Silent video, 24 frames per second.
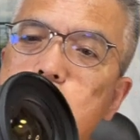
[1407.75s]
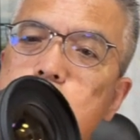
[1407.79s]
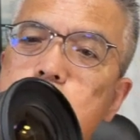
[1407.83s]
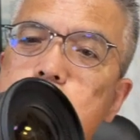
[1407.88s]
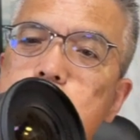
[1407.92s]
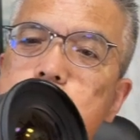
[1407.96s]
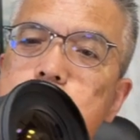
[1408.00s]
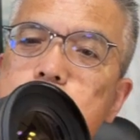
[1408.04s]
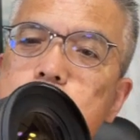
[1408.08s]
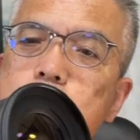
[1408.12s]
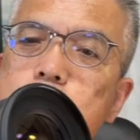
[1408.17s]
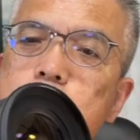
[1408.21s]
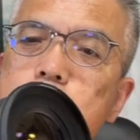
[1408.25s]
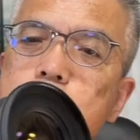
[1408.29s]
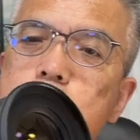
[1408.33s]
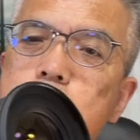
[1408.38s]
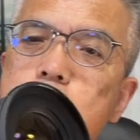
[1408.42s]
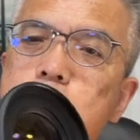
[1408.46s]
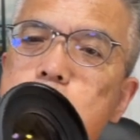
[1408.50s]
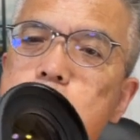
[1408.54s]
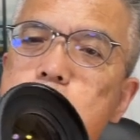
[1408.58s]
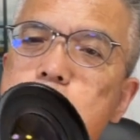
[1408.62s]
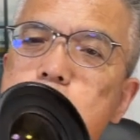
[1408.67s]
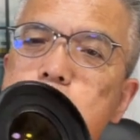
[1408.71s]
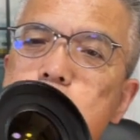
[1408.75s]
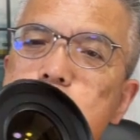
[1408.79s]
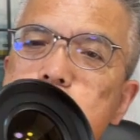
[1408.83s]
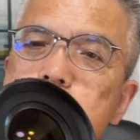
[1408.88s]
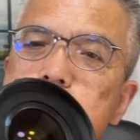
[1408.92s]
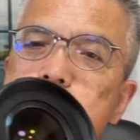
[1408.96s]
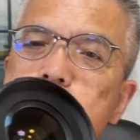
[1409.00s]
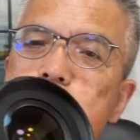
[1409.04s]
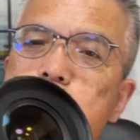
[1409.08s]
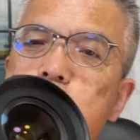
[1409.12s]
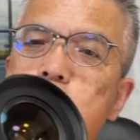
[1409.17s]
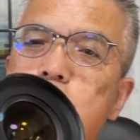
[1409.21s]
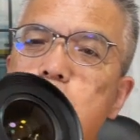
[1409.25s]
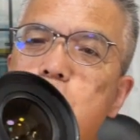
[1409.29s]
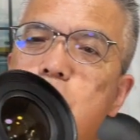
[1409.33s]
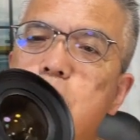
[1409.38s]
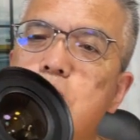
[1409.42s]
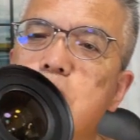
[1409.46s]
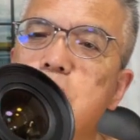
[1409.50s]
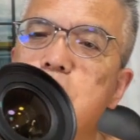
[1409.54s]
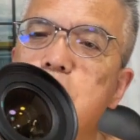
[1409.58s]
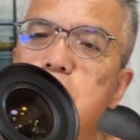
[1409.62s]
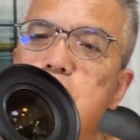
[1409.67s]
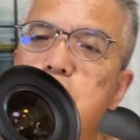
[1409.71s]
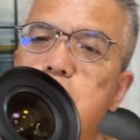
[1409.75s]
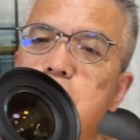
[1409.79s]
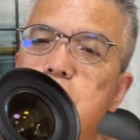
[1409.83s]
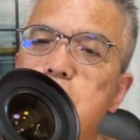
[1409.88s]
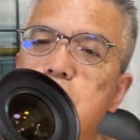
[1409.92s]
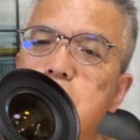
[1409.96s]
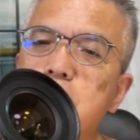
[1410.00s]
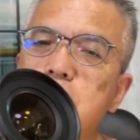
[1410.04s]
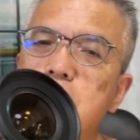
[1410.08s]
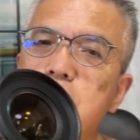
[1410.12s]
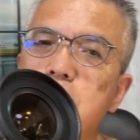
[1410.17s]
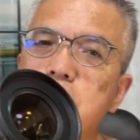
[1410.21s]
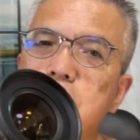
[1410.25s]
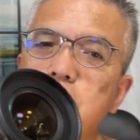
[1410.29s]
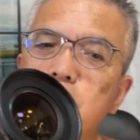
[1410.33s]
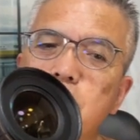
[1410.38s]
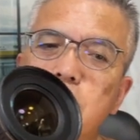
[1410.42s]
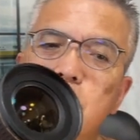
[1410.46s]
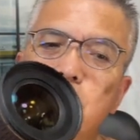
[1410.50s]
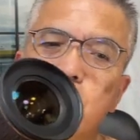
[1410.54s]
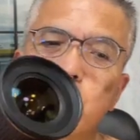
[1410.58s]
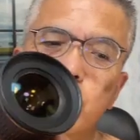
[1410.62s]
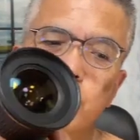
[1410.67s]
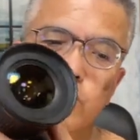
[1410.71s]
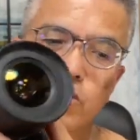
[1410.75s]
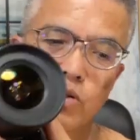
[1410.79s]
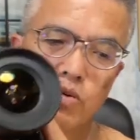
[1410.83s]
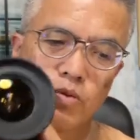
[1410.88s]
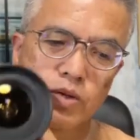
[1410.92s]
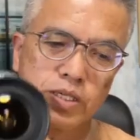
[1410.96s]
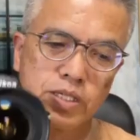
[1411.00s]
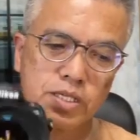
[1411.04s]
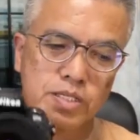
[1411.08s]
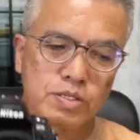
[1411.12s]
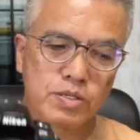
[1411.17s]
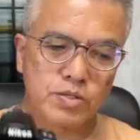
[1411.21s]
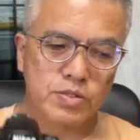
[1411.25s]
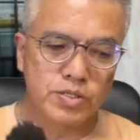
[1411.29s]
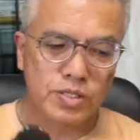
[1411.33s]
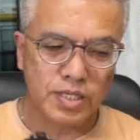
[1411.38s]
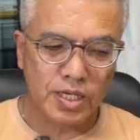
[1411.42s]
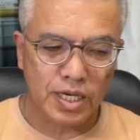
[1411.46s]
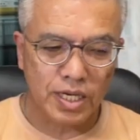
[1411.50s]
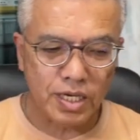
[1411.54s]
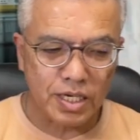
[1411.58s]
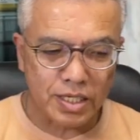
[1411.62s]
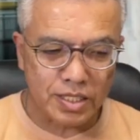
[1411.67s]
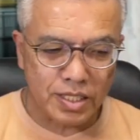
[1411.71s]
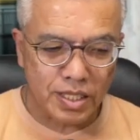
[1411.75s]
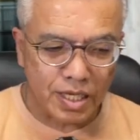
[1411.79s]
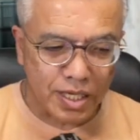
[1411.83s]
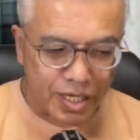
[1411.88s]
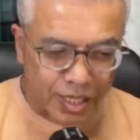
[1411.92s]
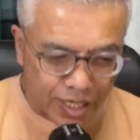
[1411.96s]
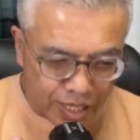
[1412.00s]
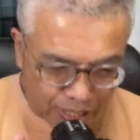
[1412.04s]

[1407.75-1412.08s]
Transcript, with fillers: どうしても今のその私の使い方か